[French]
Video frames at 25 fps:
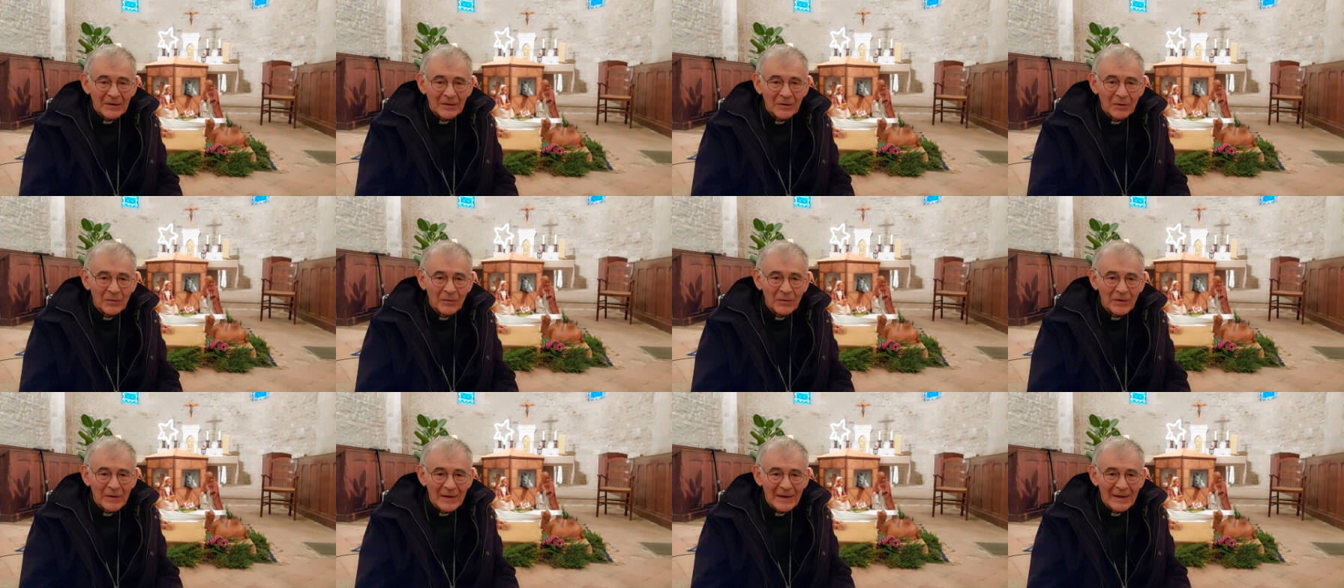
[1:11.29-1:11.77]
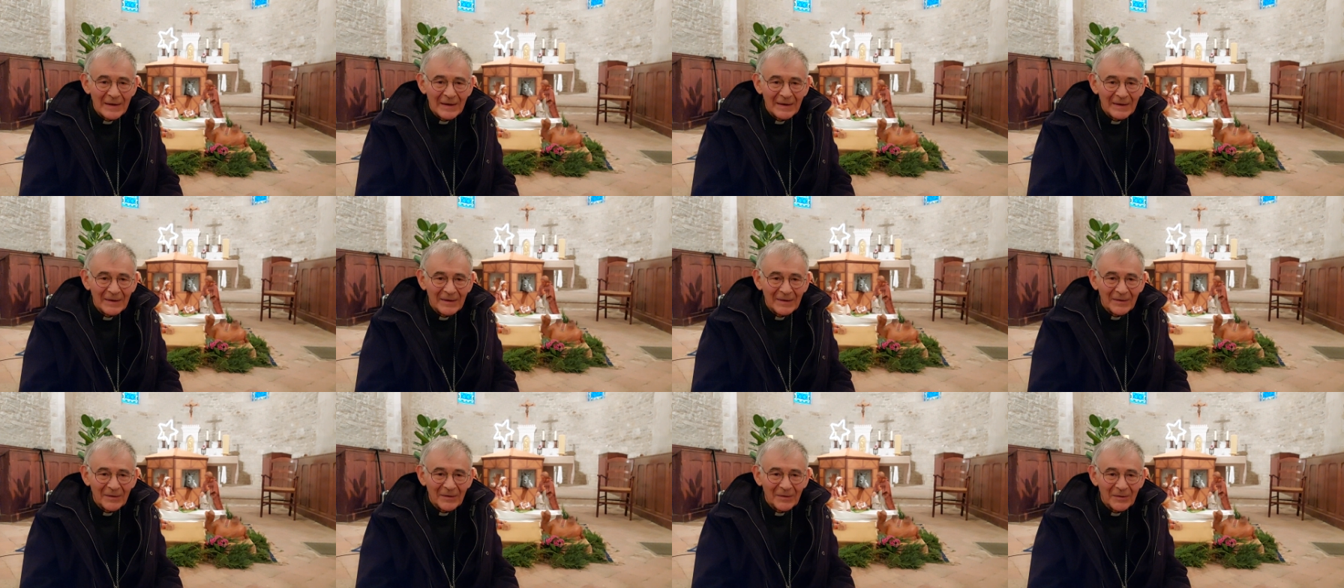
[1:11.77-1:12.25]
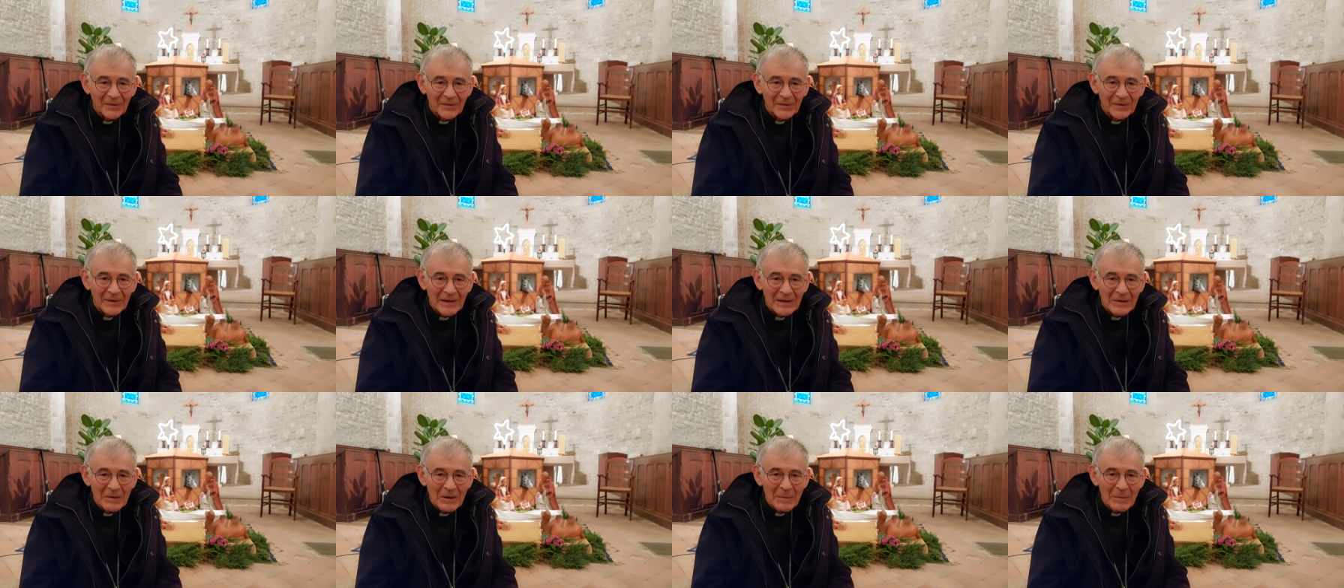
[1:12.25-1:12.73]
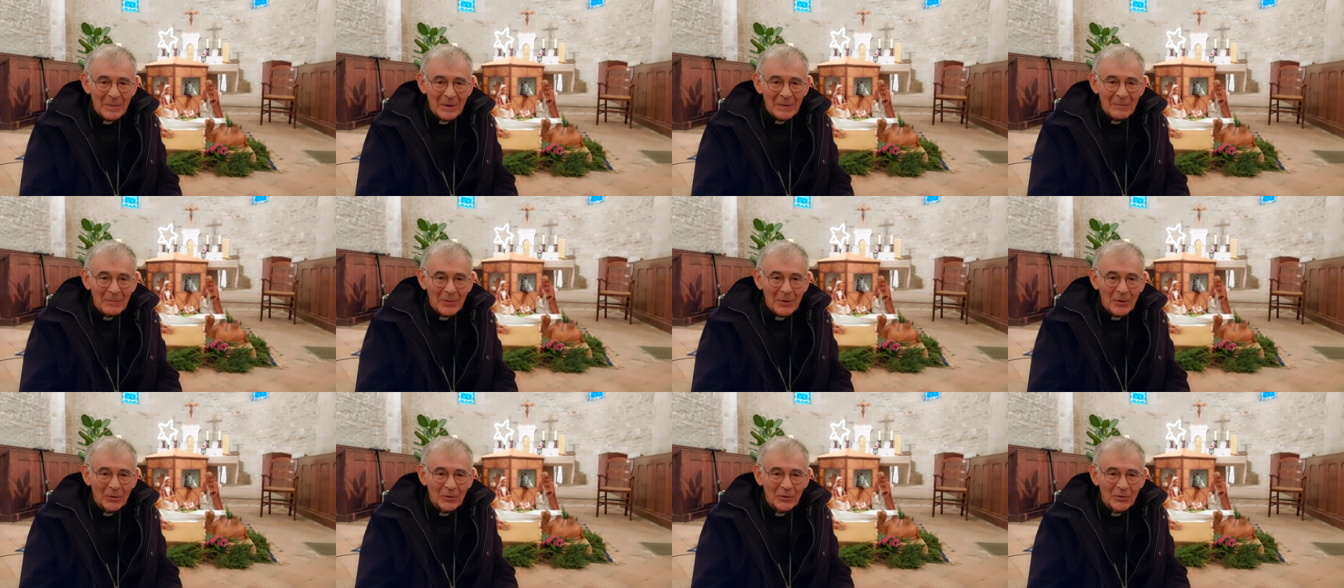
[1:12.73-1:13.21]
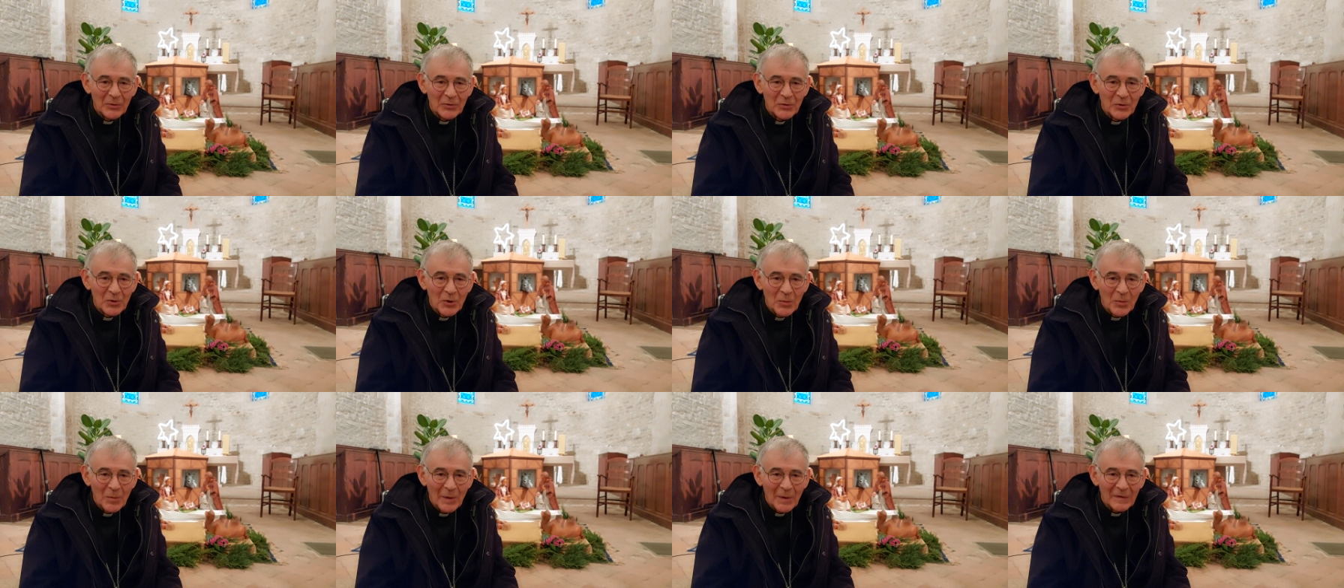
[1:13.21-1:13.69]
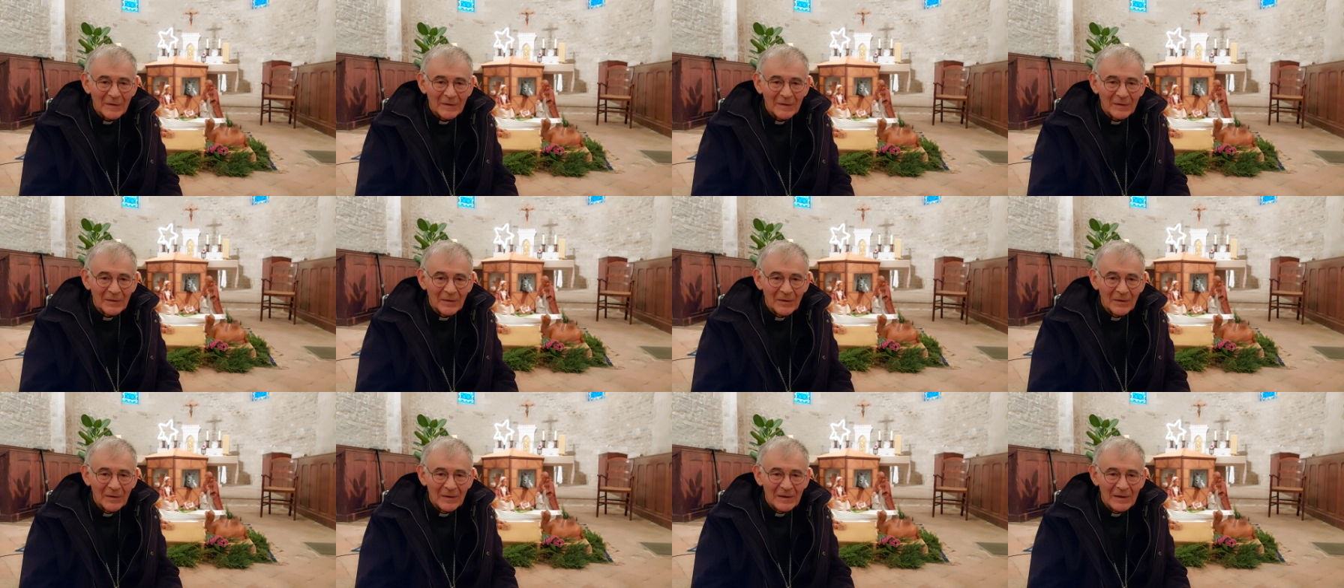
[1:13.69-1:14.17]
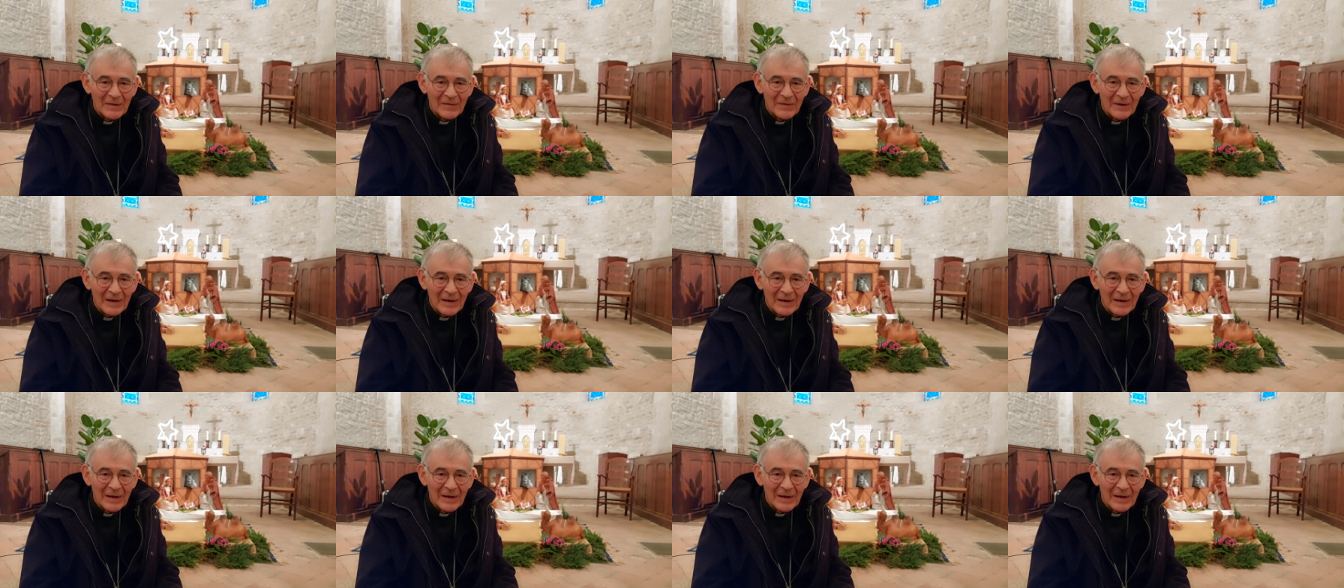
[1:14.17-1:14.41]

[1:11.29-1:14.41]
Donc vous voyez, n'ayez pas peur de Dieu parce qu'il